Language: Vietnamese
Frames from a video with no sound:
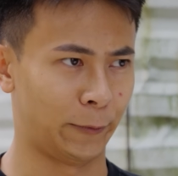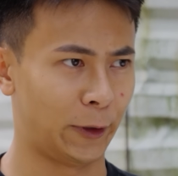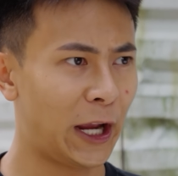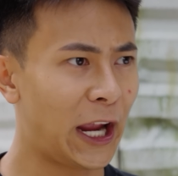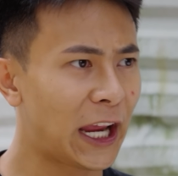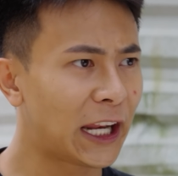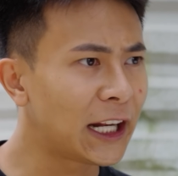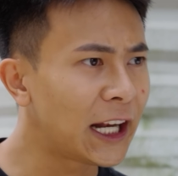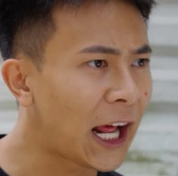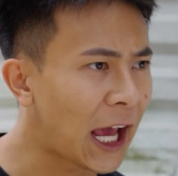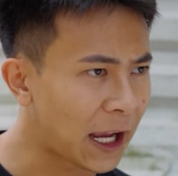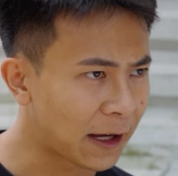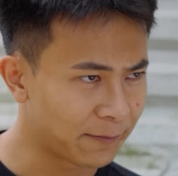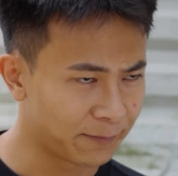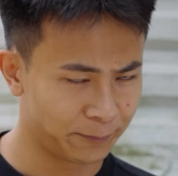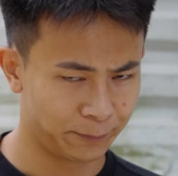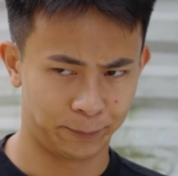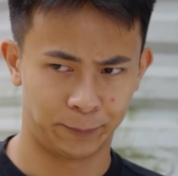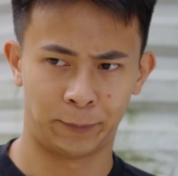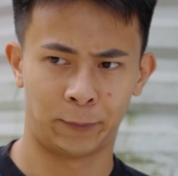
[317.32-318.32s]
nghe đây này
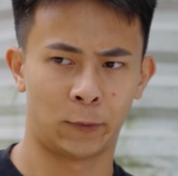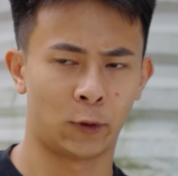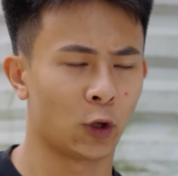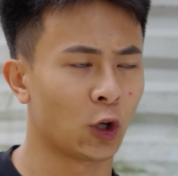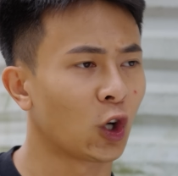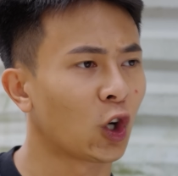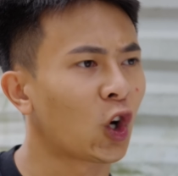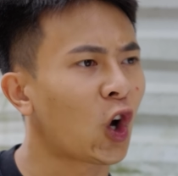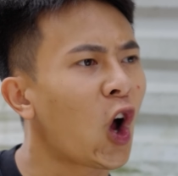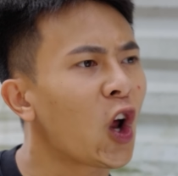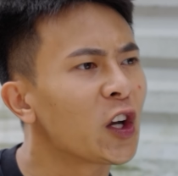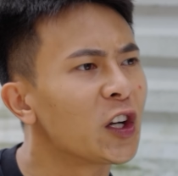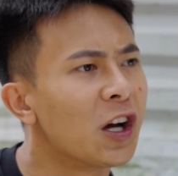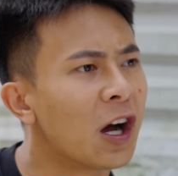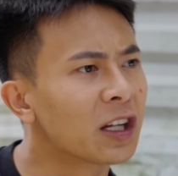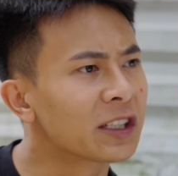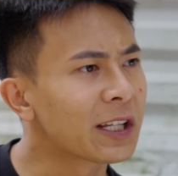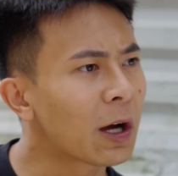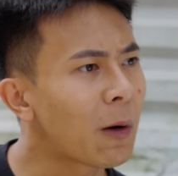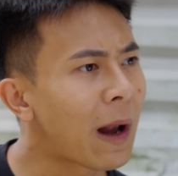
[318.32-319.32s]
con
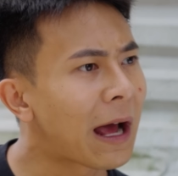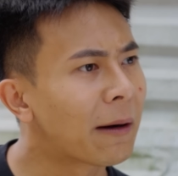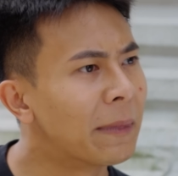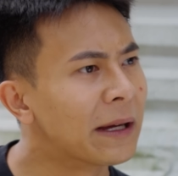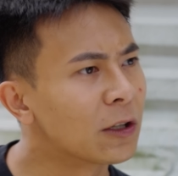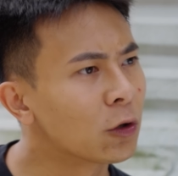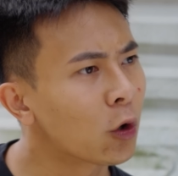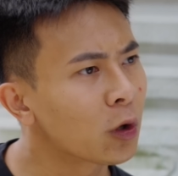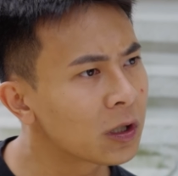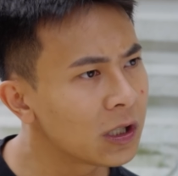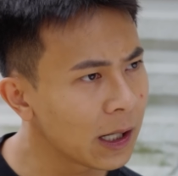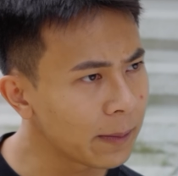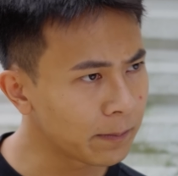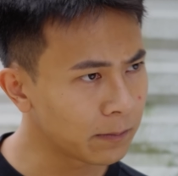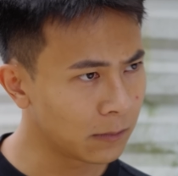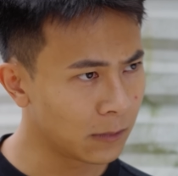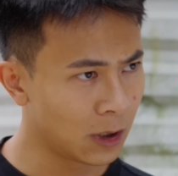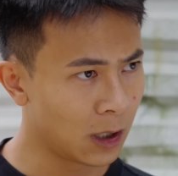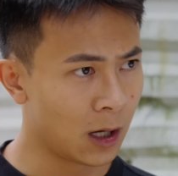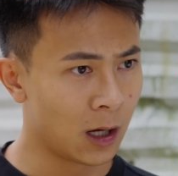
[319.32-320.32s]
đường sau làng mình có cướp
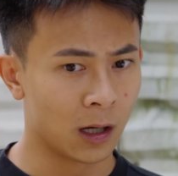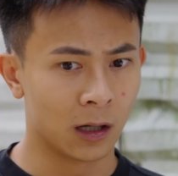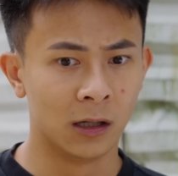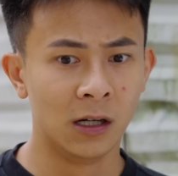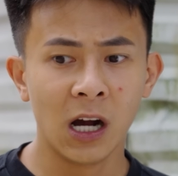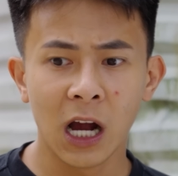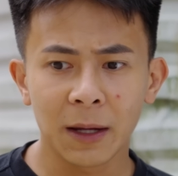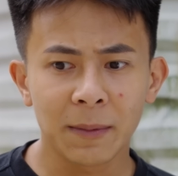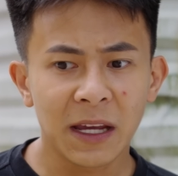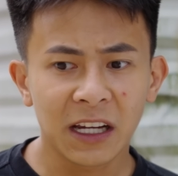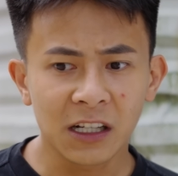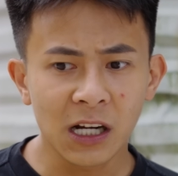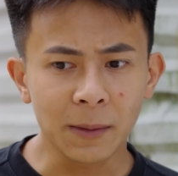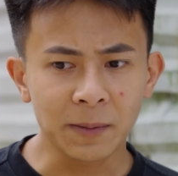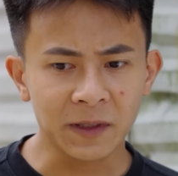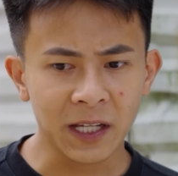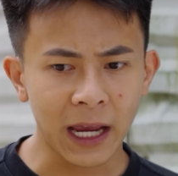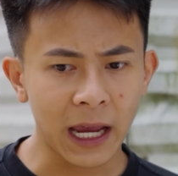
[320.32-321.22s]
người bị cướp